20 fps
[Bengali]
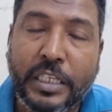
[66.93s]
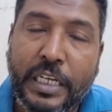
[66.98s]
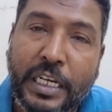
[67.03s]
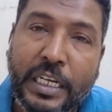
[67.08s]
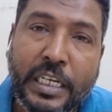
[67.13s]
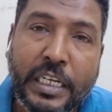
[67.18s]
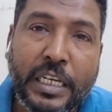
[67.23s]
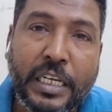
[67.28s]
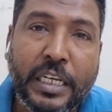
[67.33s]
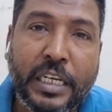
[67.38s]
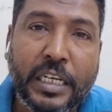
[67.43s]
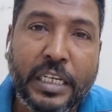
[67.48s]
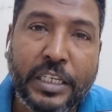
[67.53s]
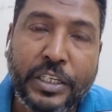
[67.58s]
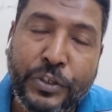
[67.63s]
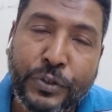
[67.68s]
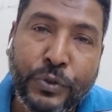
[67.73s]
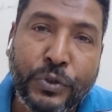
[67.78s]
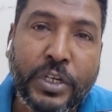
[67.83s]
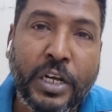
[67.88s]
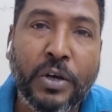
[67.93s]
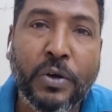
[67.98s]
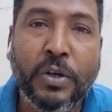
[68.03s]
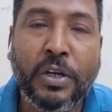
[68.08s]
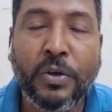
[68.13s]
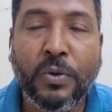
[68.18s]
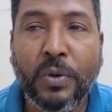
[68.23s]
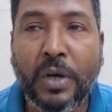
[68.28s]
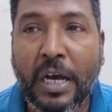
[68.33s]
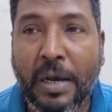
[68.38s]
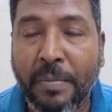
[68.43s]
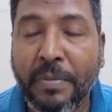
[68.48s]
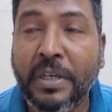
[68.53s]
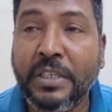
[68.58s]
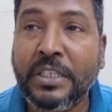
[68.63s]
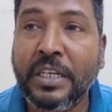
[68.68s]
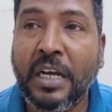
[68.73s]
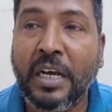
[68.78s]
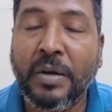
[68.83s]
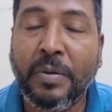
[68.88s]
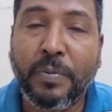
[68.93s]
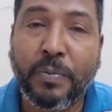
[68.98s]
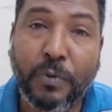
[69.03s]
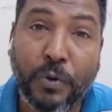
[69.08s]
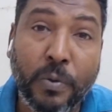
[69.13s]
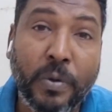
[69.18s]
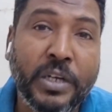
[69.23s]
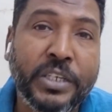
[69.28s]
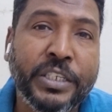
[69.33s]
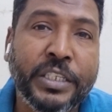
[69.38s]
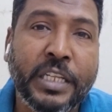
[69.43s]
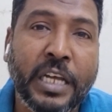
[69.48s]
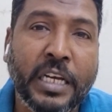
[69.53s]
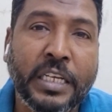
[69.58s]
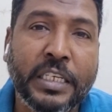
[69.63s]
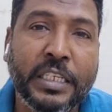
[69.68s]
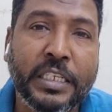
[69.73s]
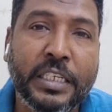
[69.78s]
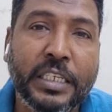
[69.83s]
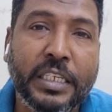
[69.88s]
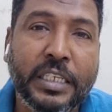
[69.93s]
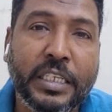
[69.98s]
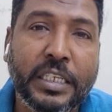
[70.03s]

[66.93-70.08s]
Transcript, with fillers: ঠিক কিছুটা হলেও আমরা যারা প্রবাসে থাকি